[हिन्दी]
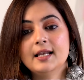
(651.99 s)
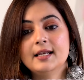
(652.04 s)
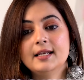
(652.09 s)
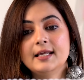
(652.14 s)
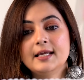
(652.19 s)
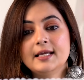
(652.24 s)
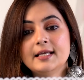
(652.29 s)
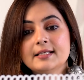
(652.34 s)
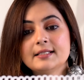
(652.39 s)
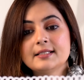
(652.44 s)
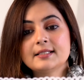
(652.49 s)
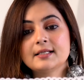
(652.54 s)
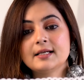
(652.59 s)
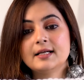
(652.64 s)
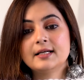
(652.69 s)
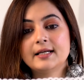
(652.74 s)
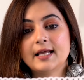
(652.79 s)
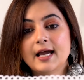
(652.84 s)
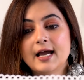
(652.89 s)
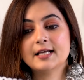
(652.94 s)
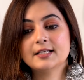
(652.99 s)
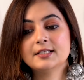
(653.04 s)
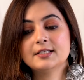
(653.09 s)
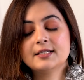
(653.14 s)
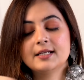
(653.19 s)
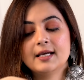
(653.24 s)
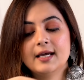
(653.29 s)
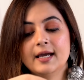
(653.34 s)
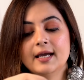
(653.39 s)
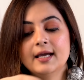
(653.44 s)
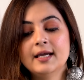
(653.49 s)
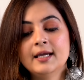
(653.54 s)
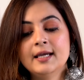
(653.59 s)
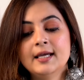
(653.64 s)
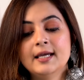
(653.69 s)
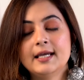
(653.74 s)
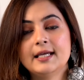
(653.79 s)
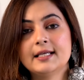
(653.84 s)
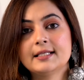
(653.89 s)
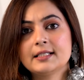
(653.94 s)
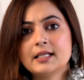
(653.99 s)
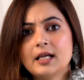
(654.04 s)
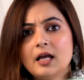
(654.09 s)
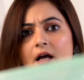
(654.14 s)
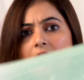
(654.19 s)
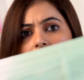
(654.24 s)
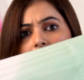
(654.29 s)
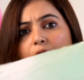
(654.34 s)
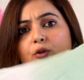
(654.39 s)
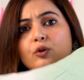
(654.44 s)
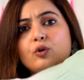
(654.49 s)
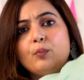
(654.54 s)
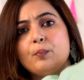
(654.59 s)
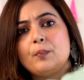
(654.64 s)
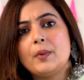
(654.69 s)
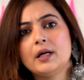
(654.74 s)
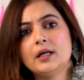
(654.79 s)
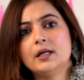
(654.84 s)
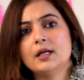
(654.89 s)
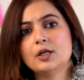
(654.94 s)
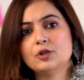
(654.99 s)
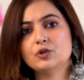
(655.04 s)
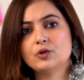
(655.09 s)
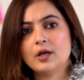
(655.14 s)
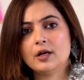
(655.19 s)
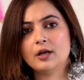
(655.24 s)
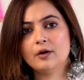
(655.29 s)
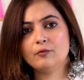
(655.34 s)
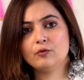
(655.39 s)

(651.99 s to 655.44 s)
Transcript: लेस अटैच्ड है इसका दुपट्टा जो है ना